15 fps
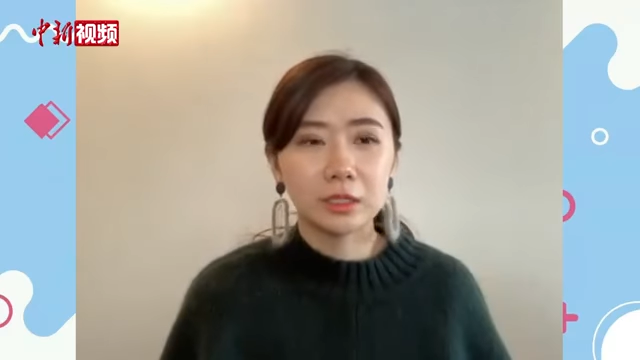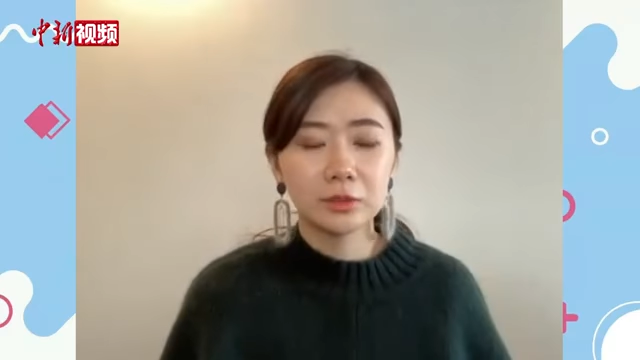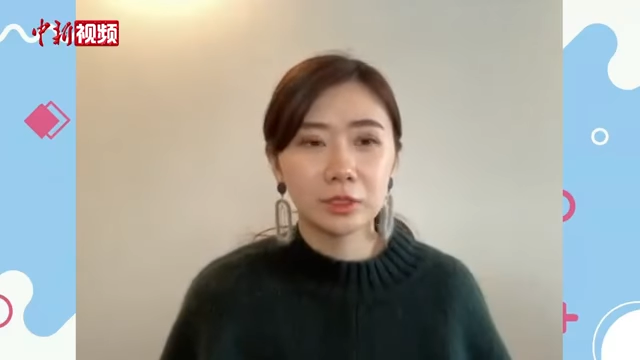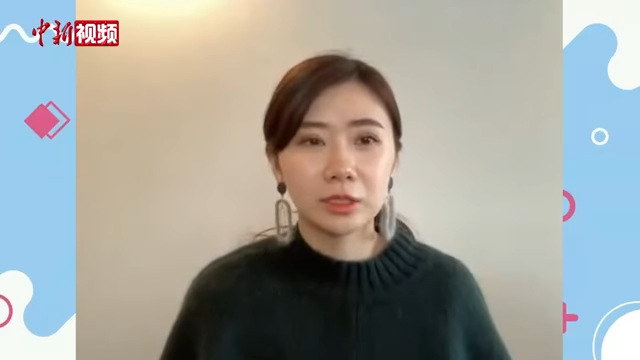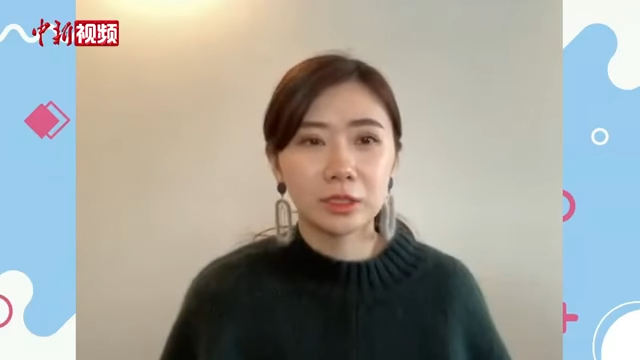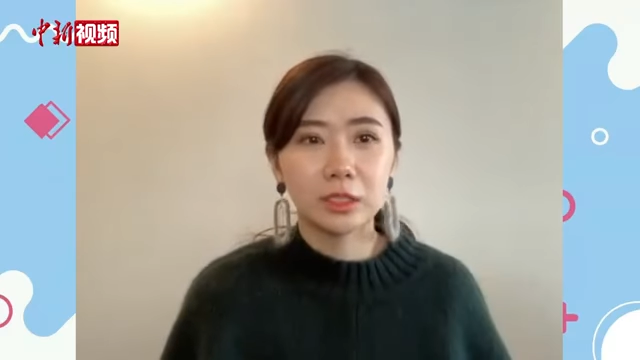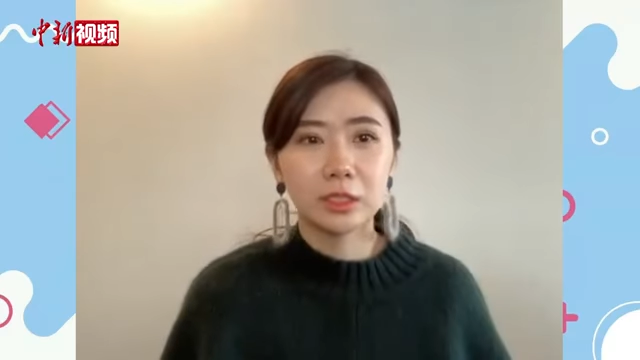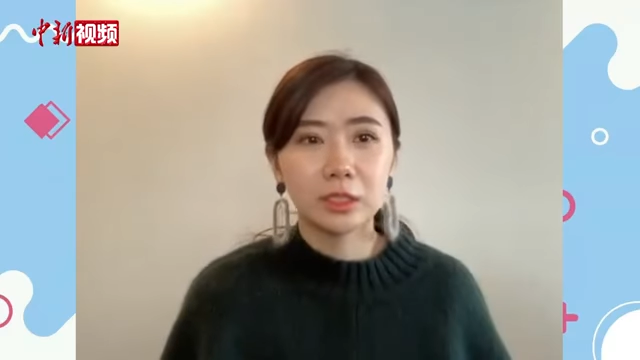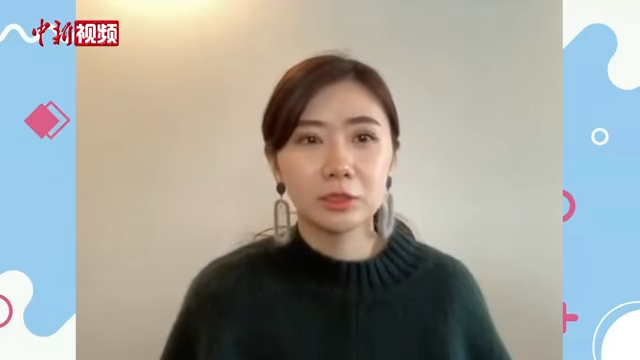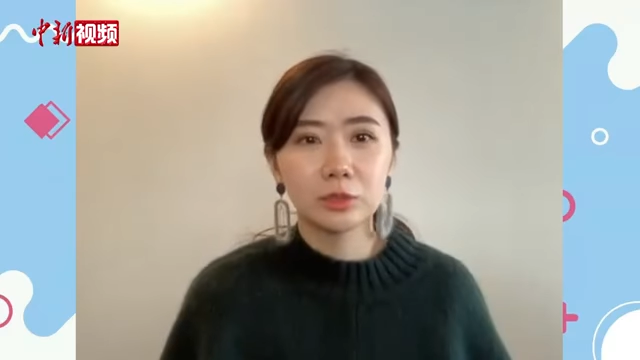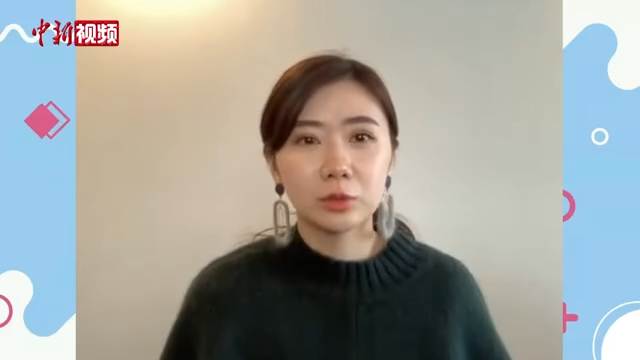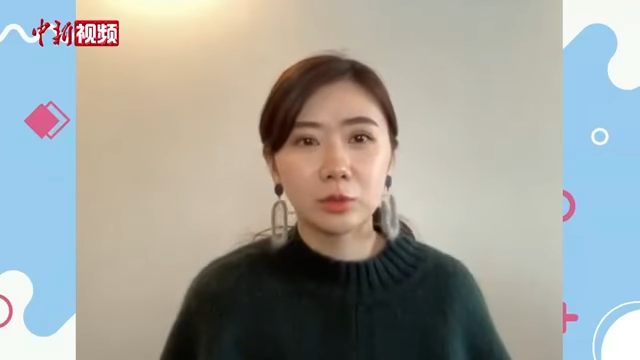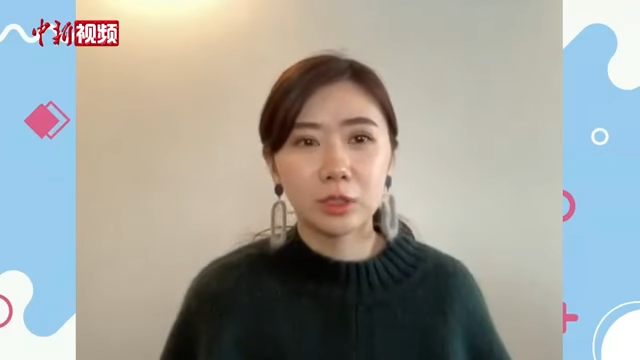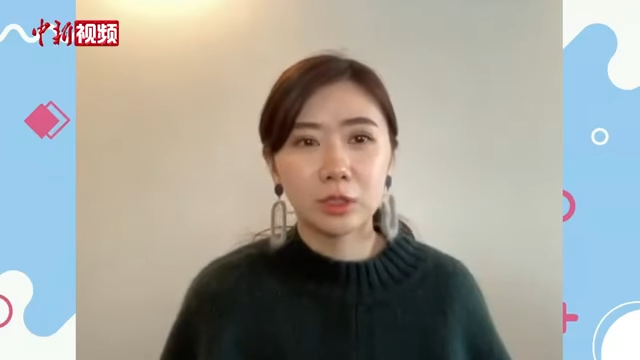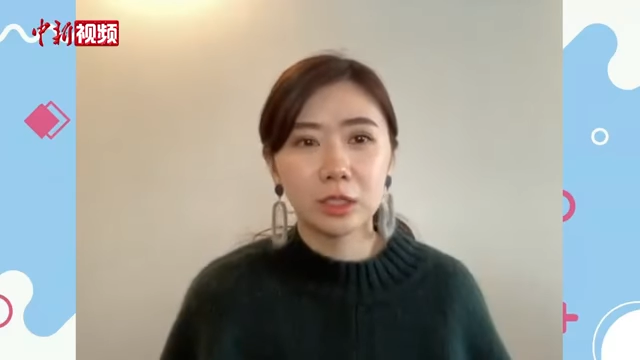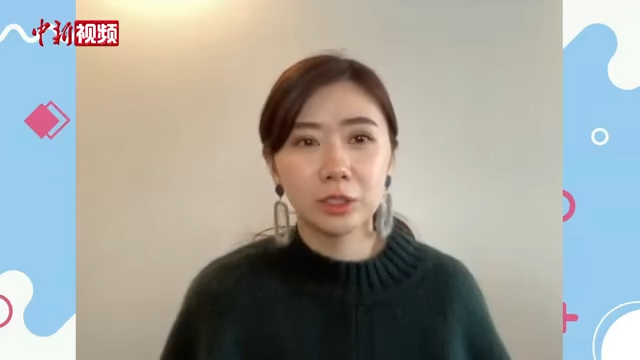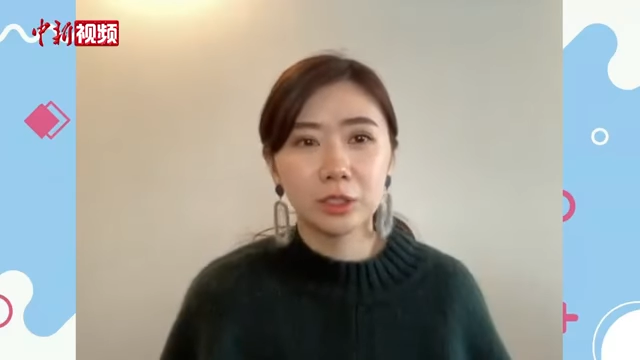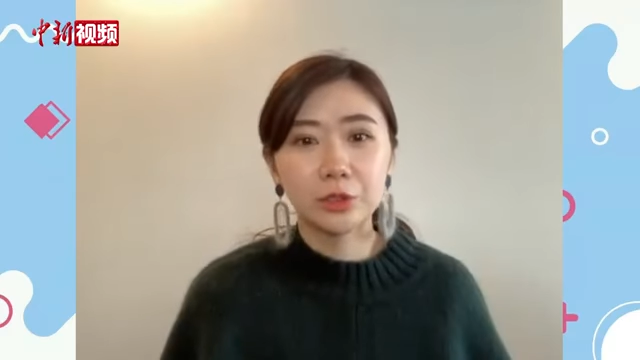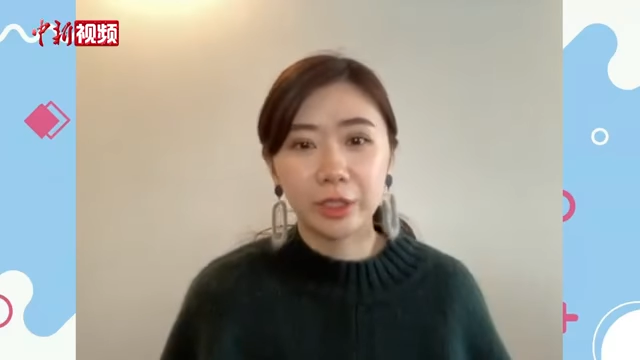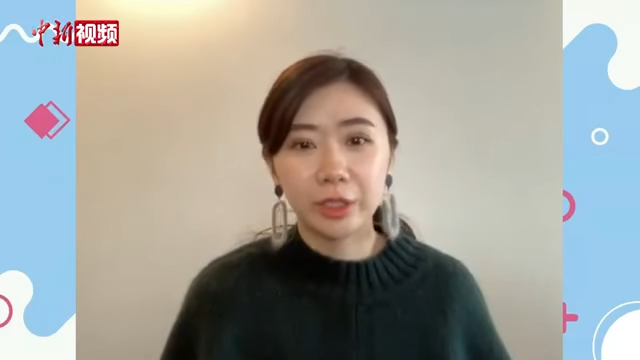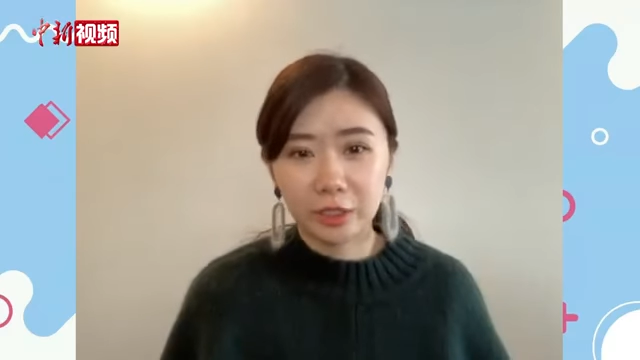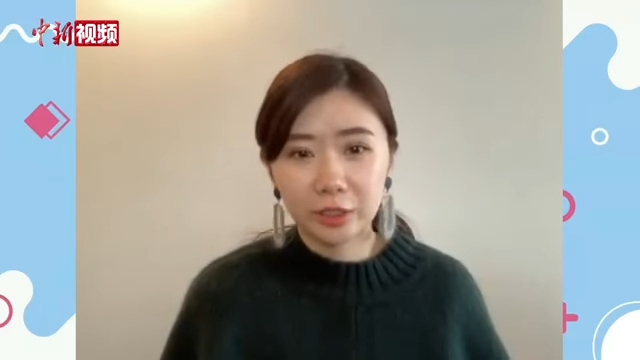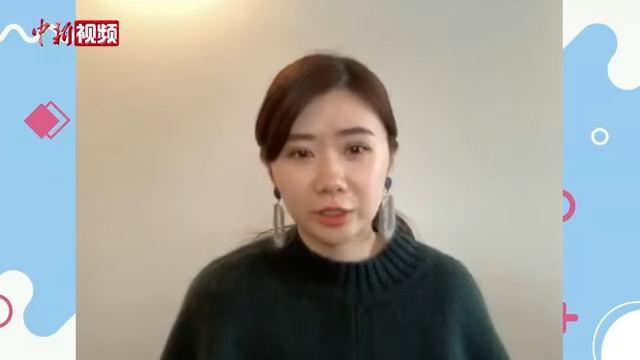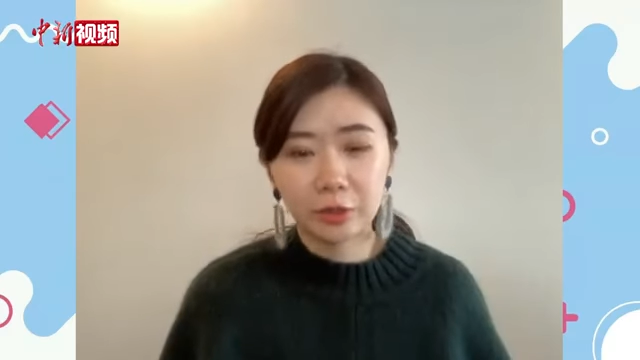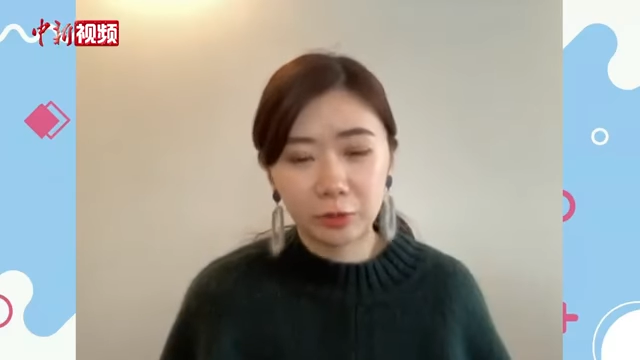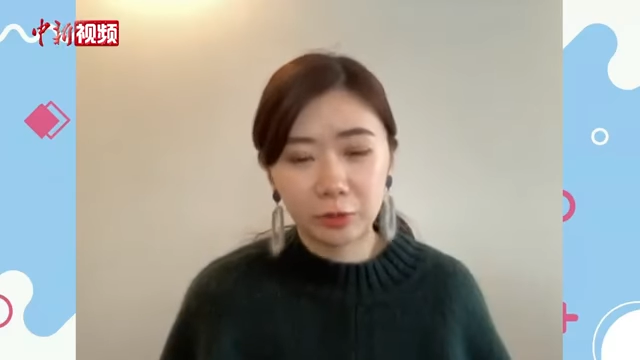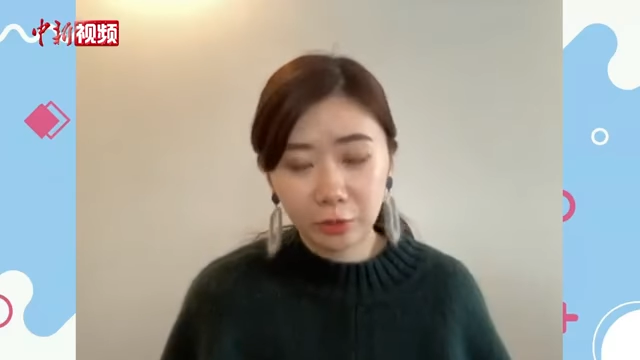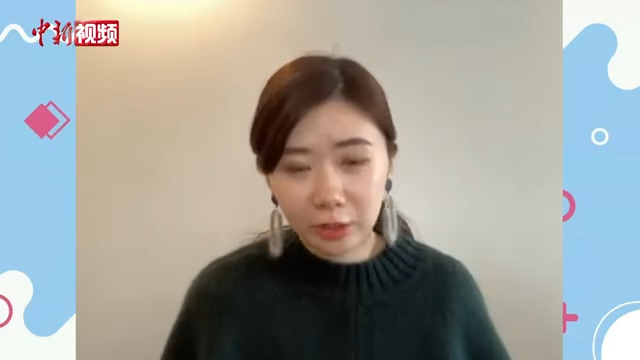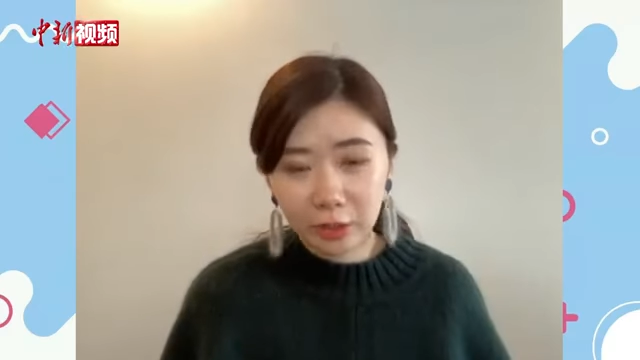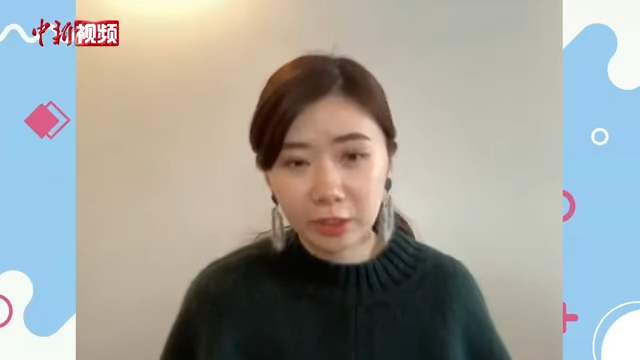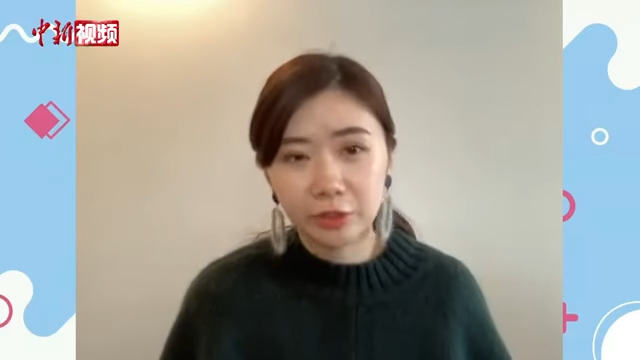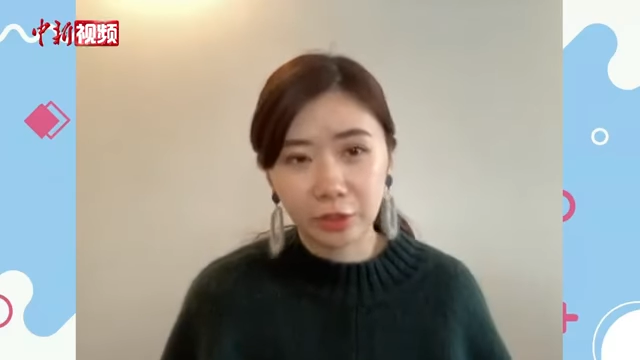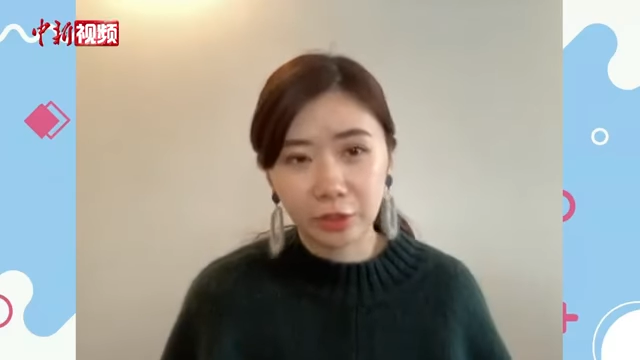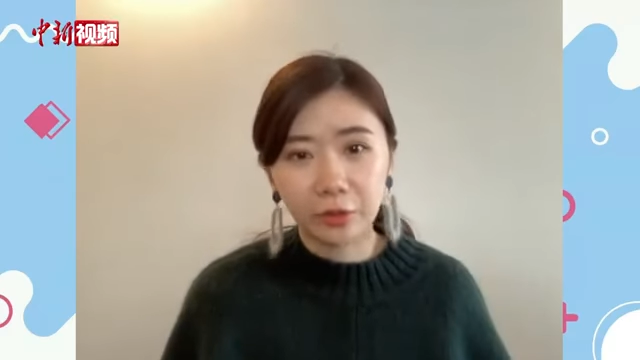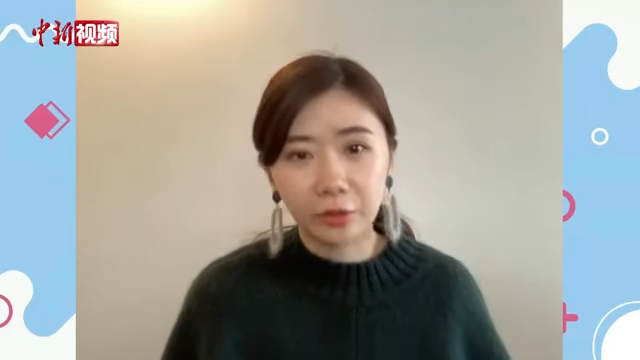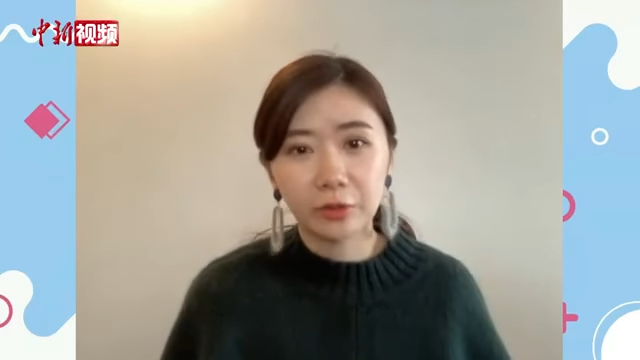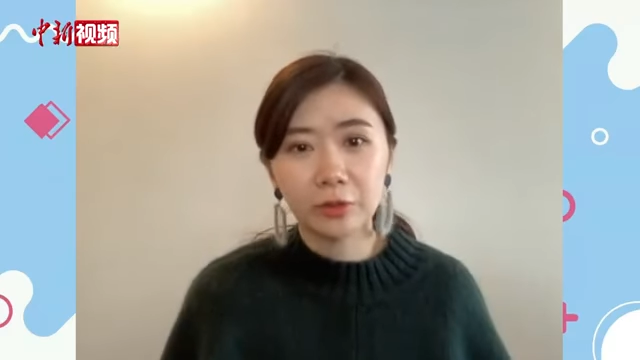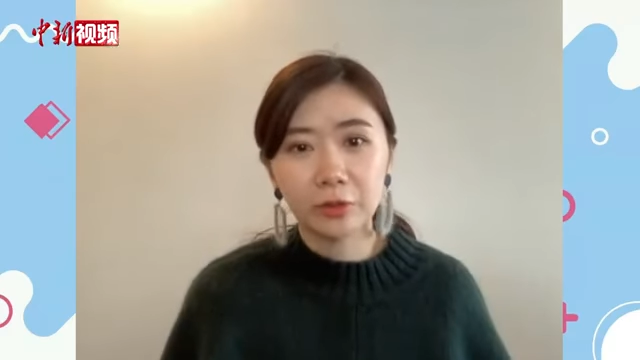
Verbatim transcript: 就是中国的选手、对手、